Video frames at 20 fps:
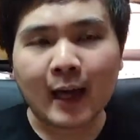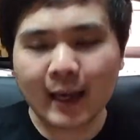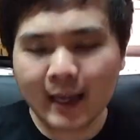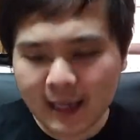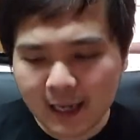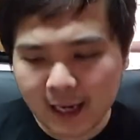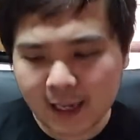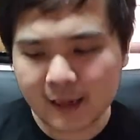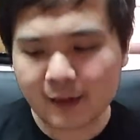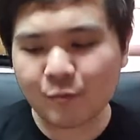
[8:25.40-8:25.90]
ให้
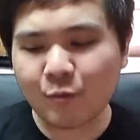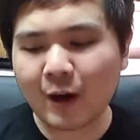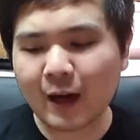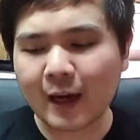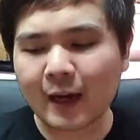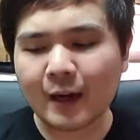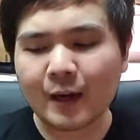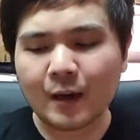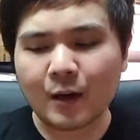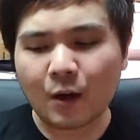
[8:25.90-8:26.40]
เห็น
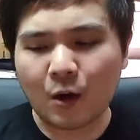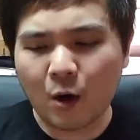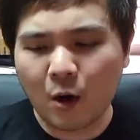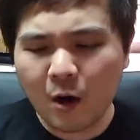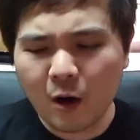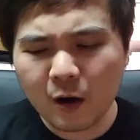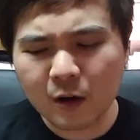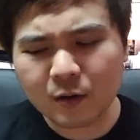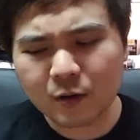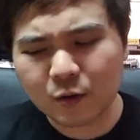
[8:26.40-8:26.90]
ว่า
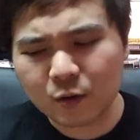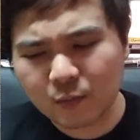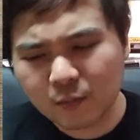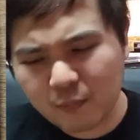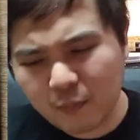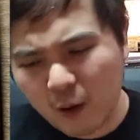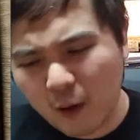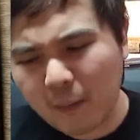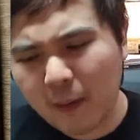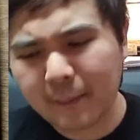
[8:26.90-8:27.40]
อ๋อ
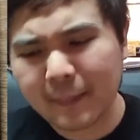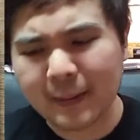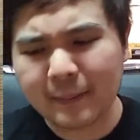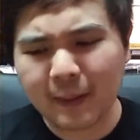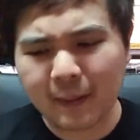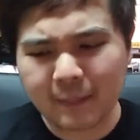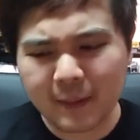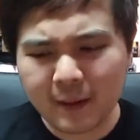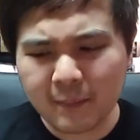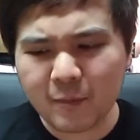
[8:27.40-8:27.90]
พอมันเป็น
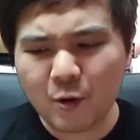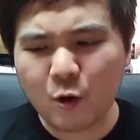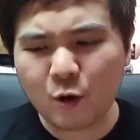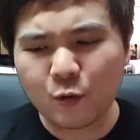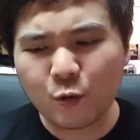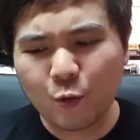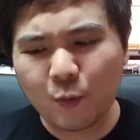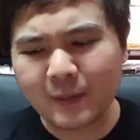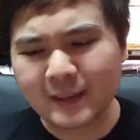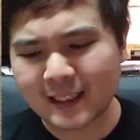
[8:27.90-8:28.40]
แบบนี้ค
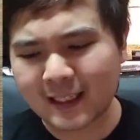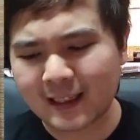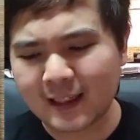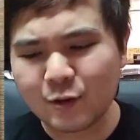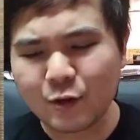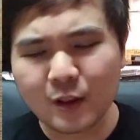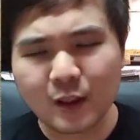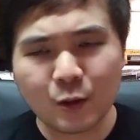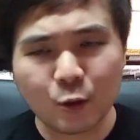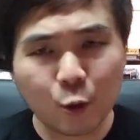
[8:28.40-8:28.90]
นดูมันจะ
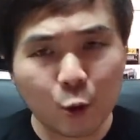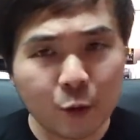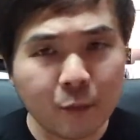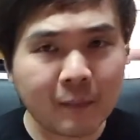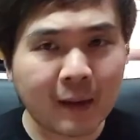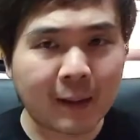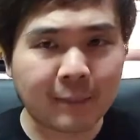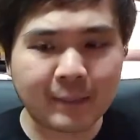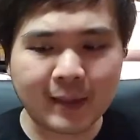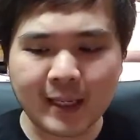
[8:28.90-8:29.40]
ลุ้น
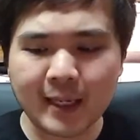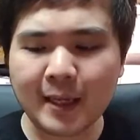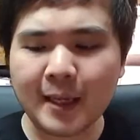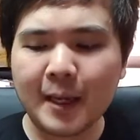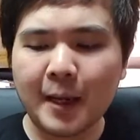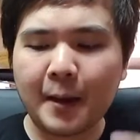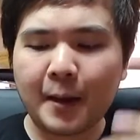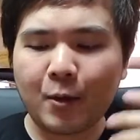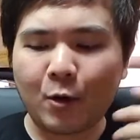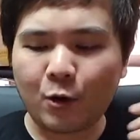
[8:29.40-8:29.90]
แบบนี้
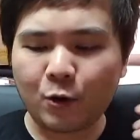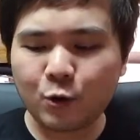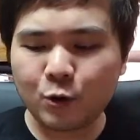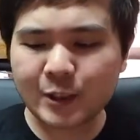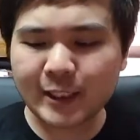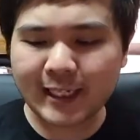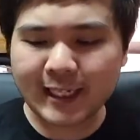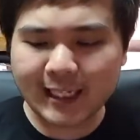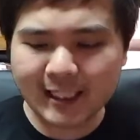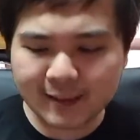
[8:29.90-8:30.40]
คนดู
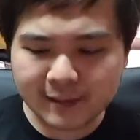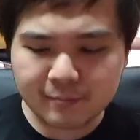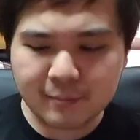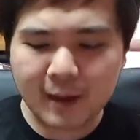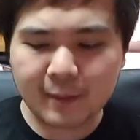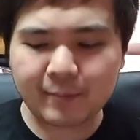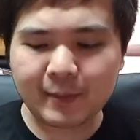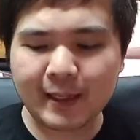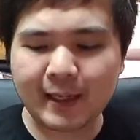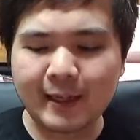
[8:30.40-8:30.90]
จะคิด
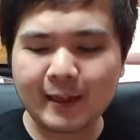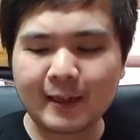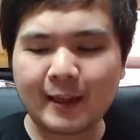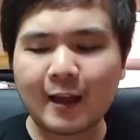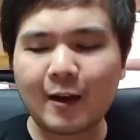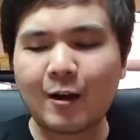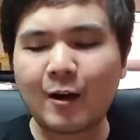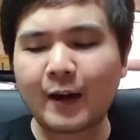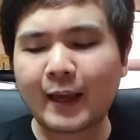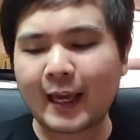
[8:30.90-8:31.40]
แบบนี้
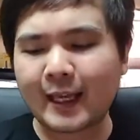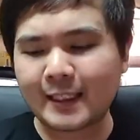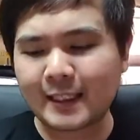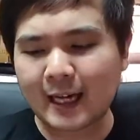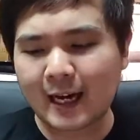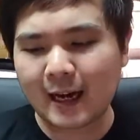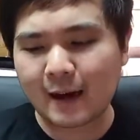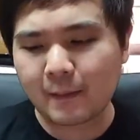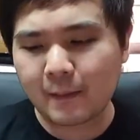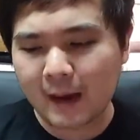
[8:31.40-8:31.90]
แล้วแก
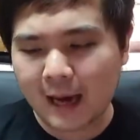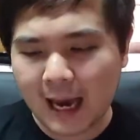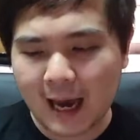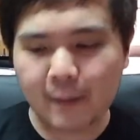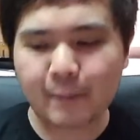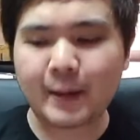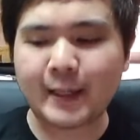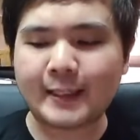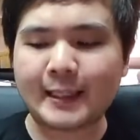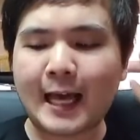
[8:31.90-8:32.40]
จะหั
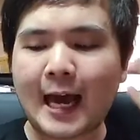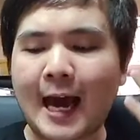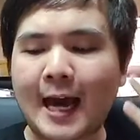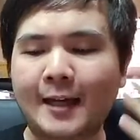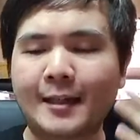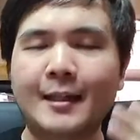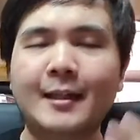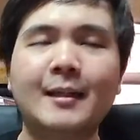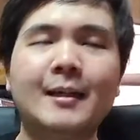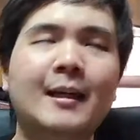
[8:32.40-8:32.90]
กไปอีกทา
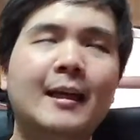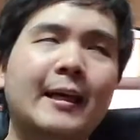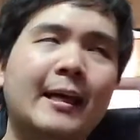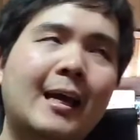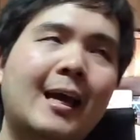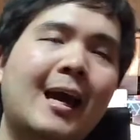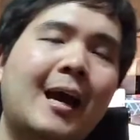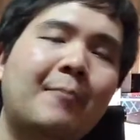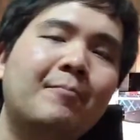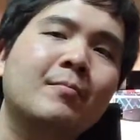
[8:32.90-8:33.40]
งหนึ่งอะไร
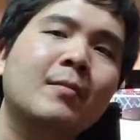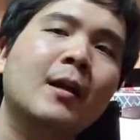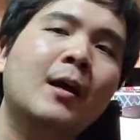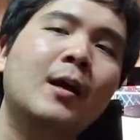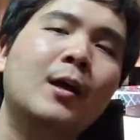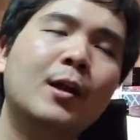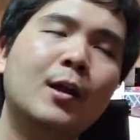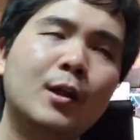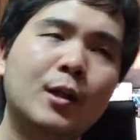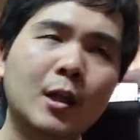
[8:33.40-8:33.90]
เงี้ยครับ
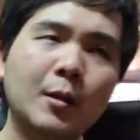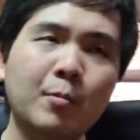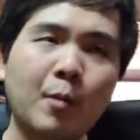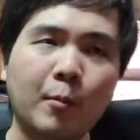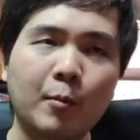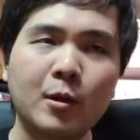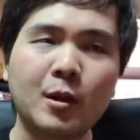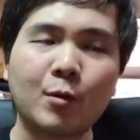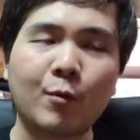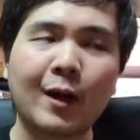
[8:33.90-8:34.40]
ซึ่งผ
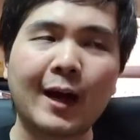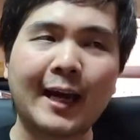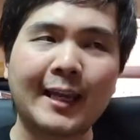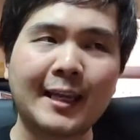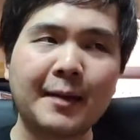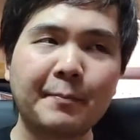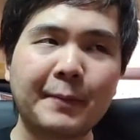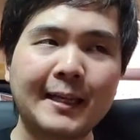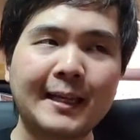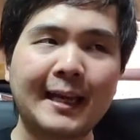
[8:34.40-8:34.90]
มรู้สึกว่าอั
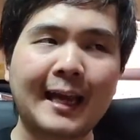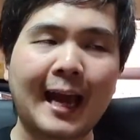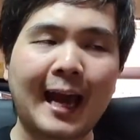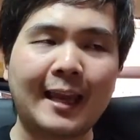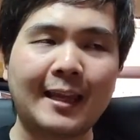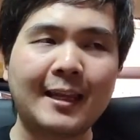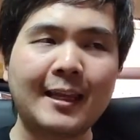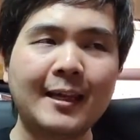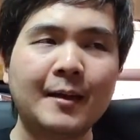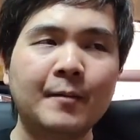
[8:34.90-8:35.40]
นนี้เป็น
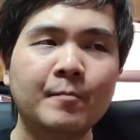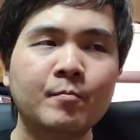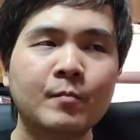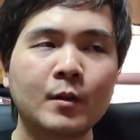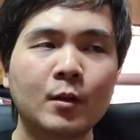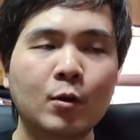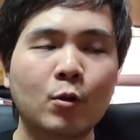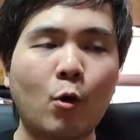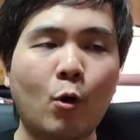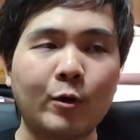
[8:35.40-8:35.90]
การที่
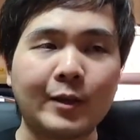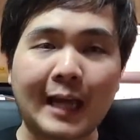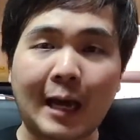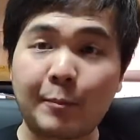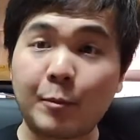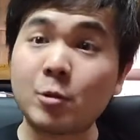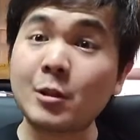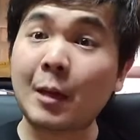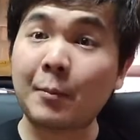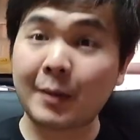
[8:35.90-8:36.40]
คน
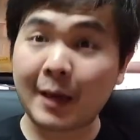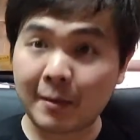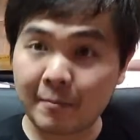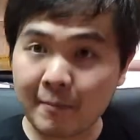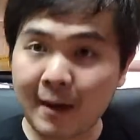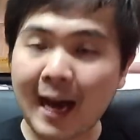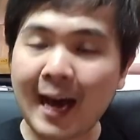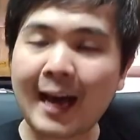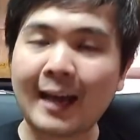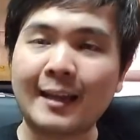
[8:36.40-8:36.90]
ทำต้องทำกัน
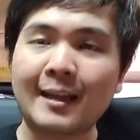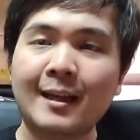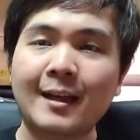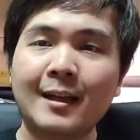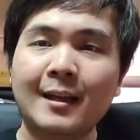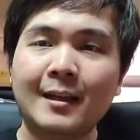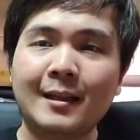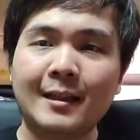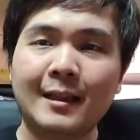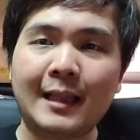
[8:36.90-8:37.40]
บ้าน
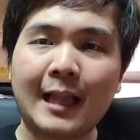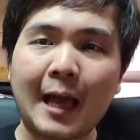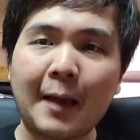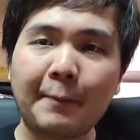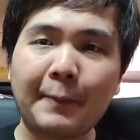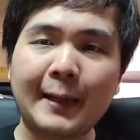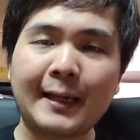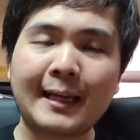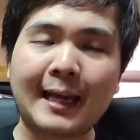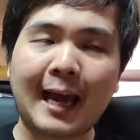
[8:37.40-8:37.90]
และ
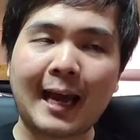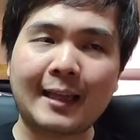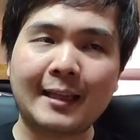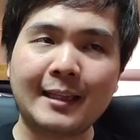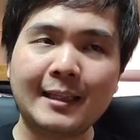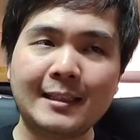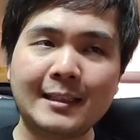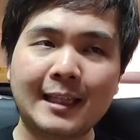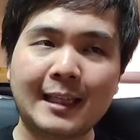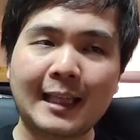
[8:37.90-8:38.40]
เป็นการ
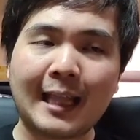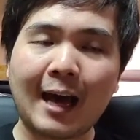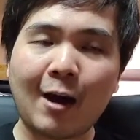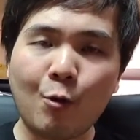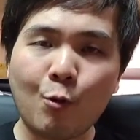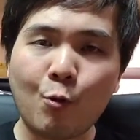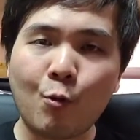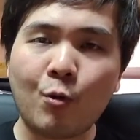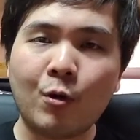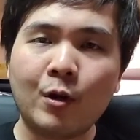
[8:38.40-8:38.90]
ที่จะ
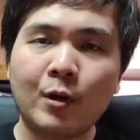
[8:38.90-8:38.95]
เล่า